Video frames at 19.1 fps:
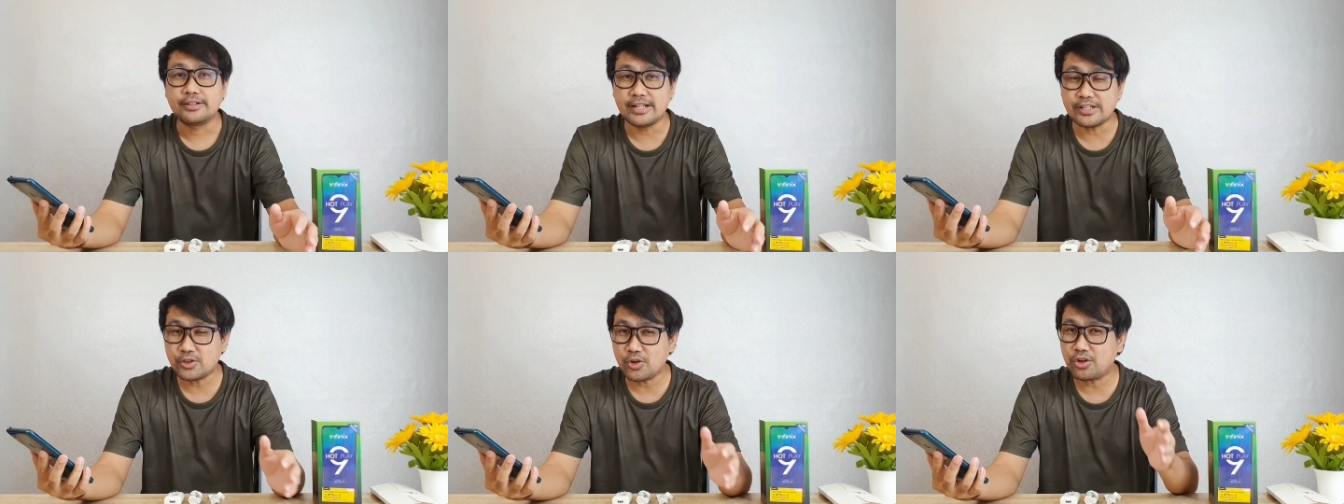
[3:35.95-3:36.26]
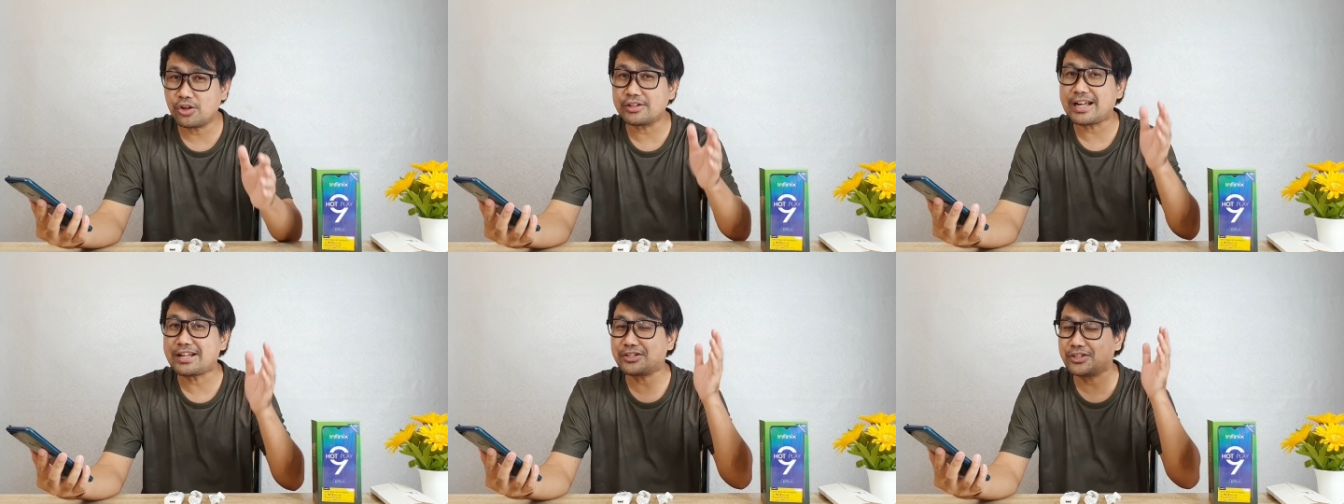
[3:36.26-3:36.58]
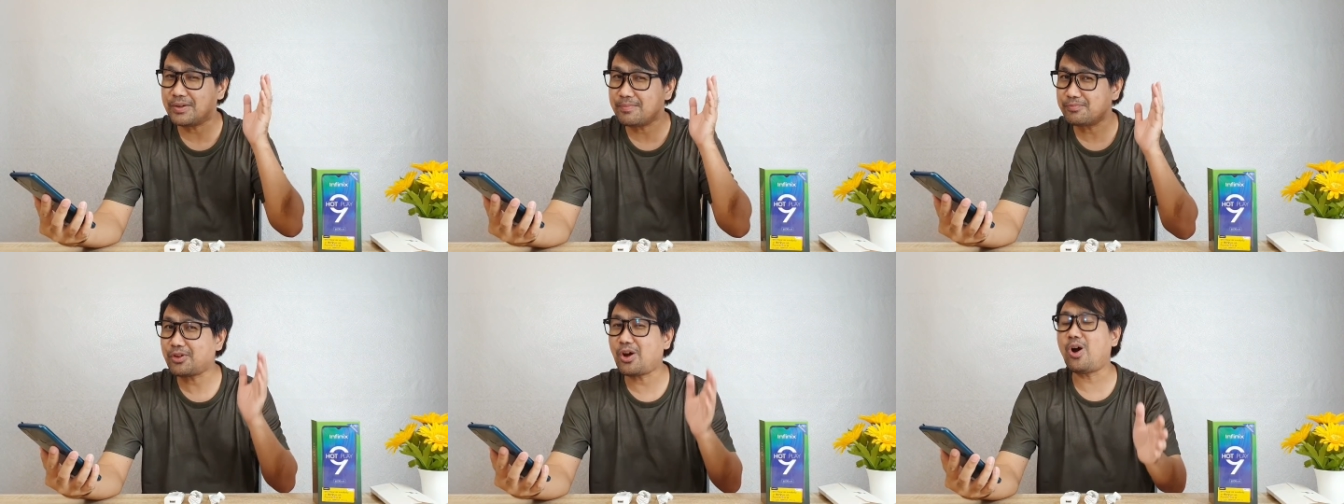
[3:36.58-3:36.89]
ในส่วนของการ
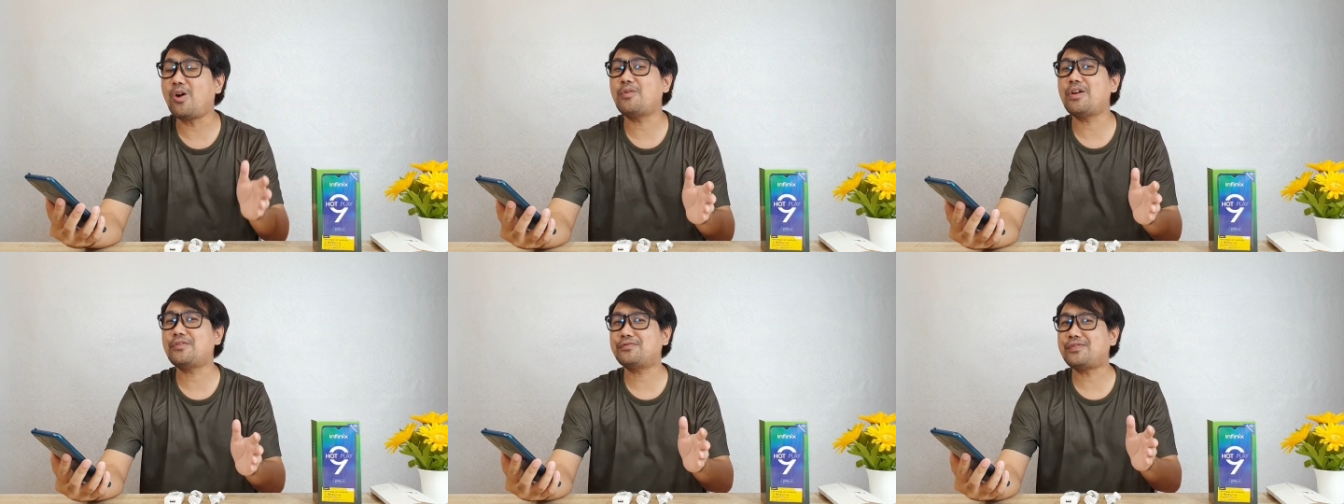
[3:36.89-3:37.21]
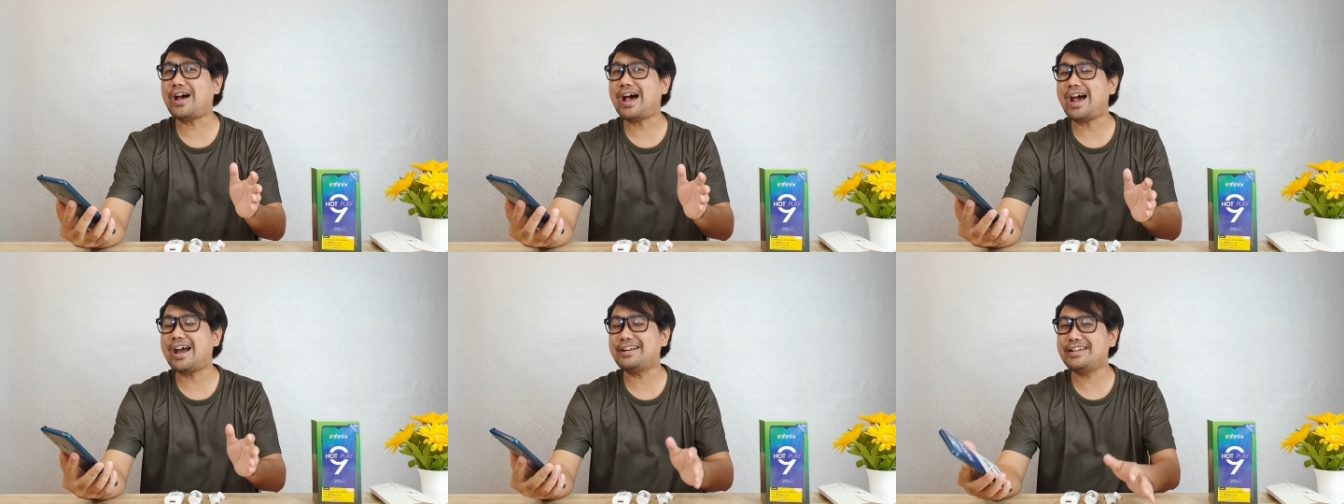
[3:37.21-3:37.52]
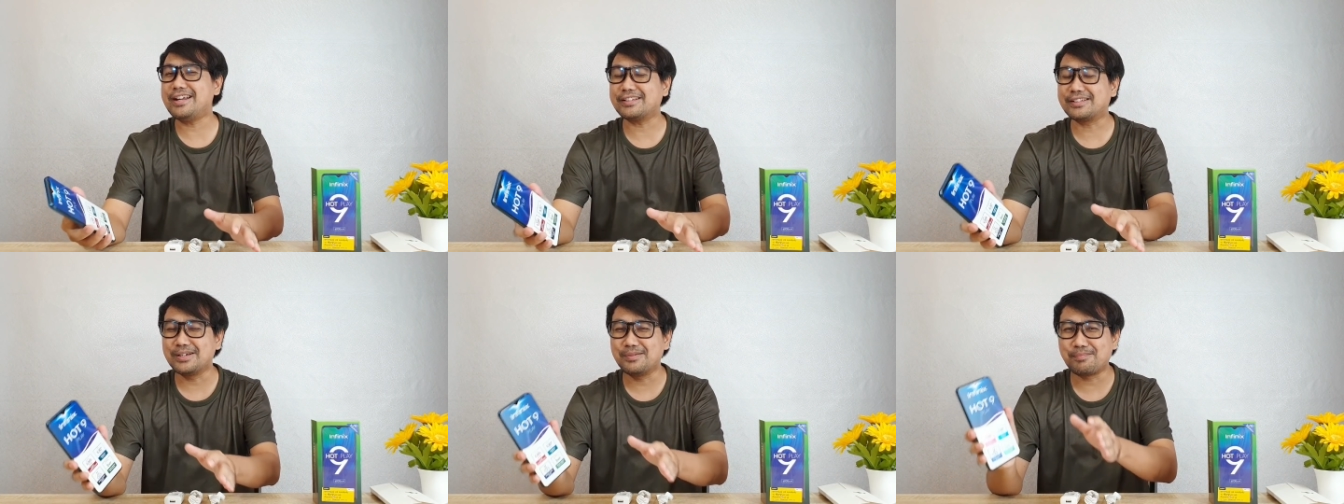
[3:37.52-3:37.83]
เชื่อมต่อ Wi-Fi
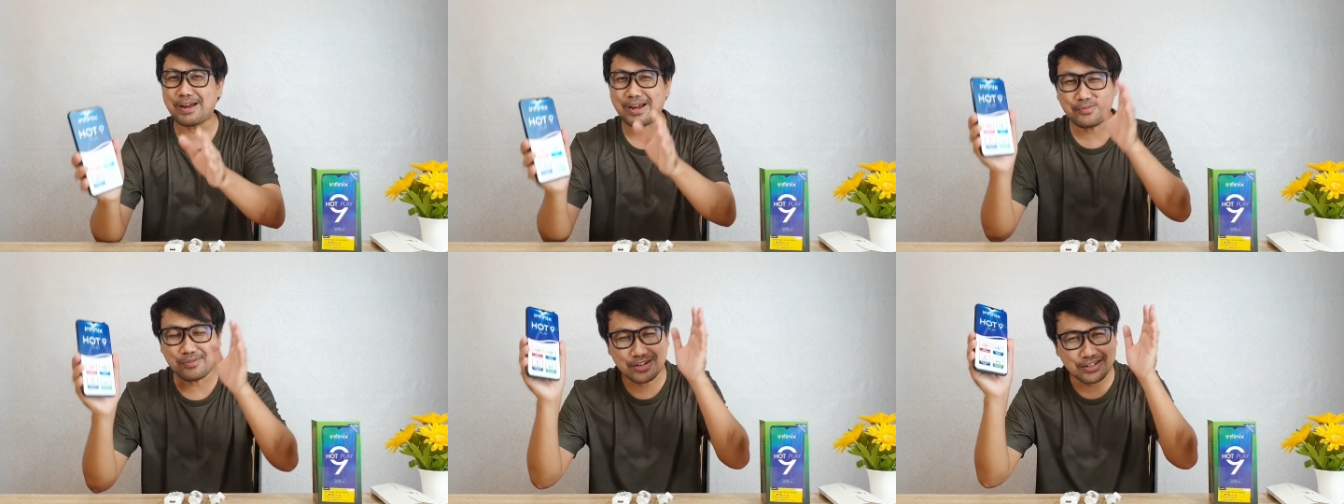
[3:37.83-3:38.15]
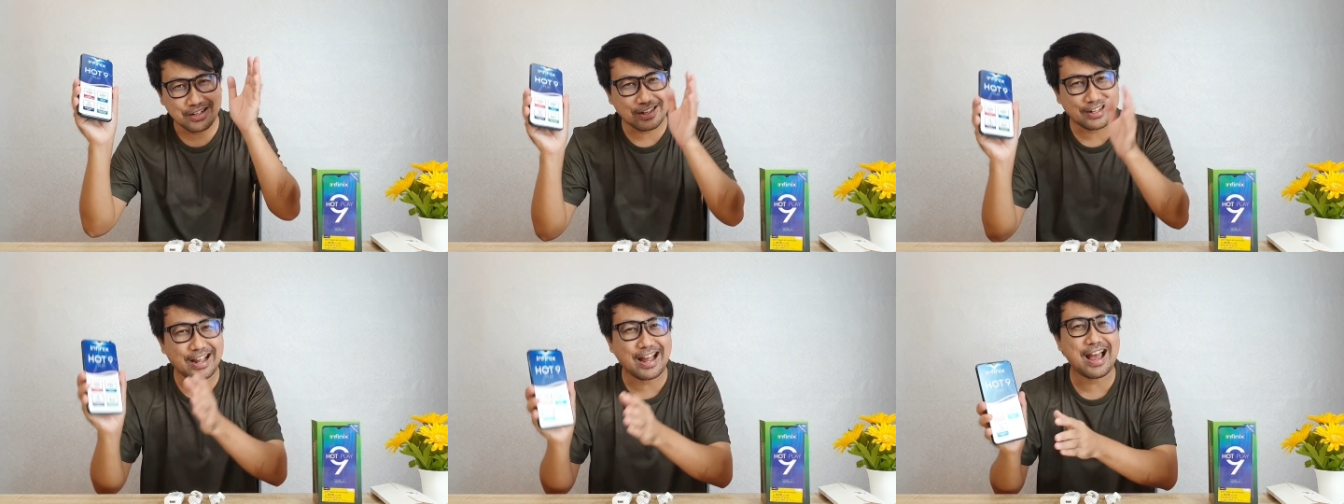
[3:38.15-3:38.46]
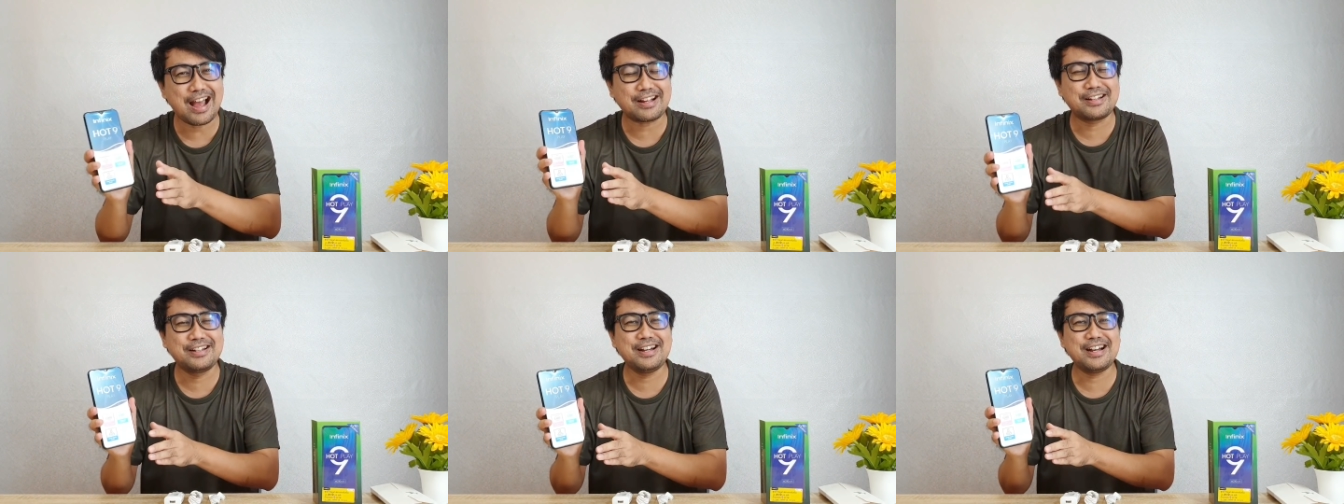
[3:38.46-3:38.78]
เนี่ยถึงแม้ว่ารา
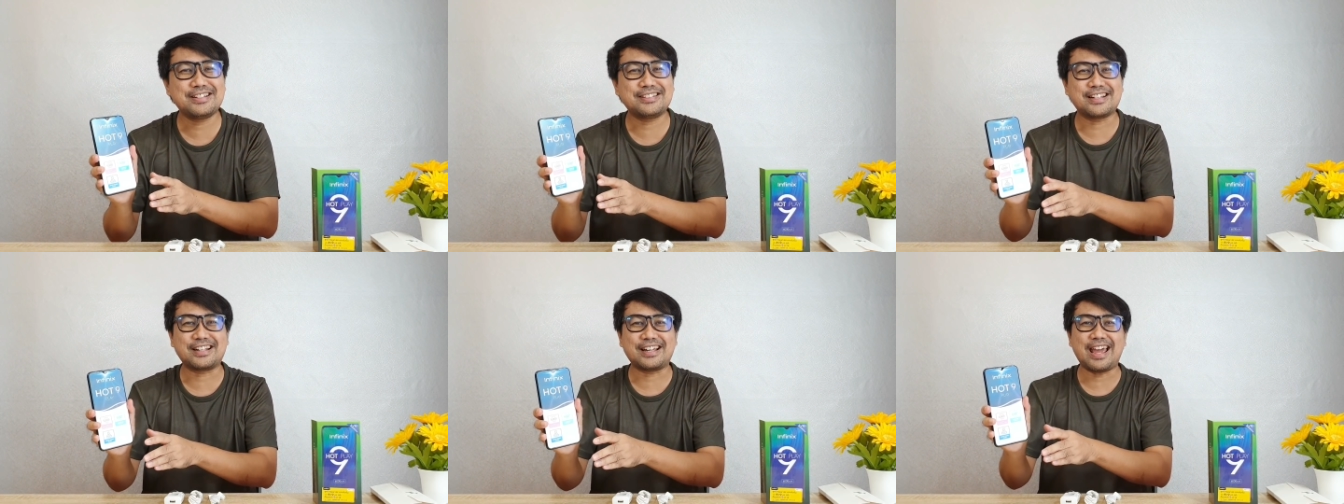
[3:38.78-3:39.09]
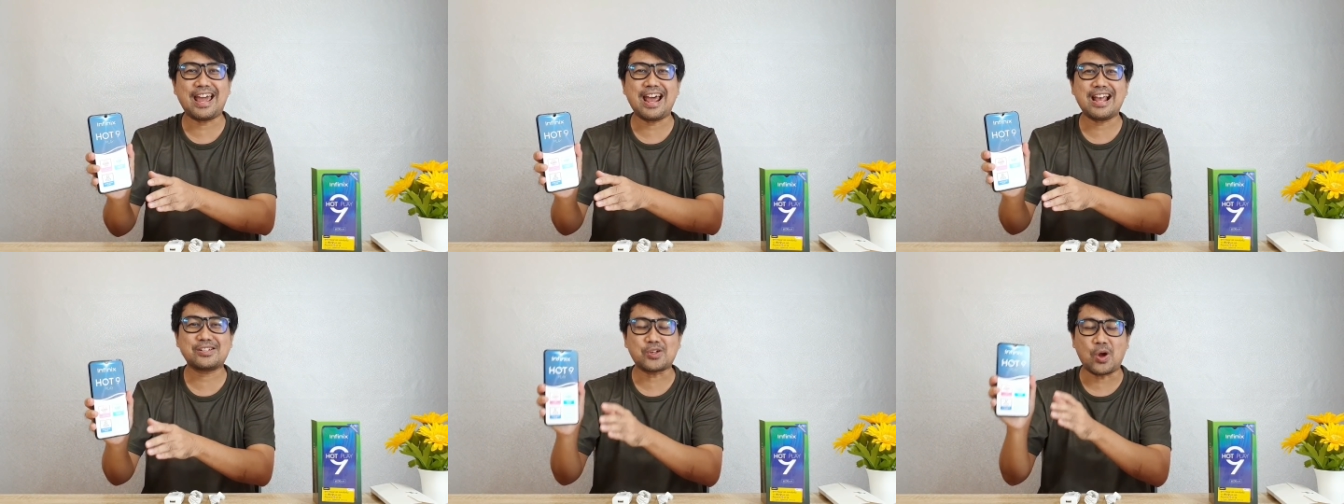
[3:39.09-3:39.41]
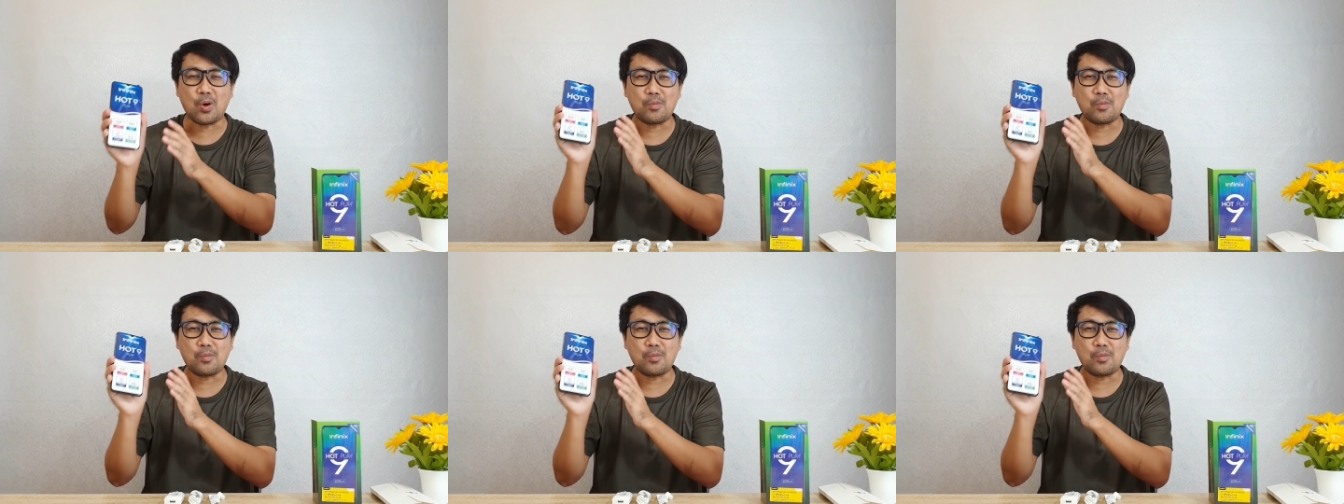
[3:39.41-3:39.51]
คาเครื่องจะแค่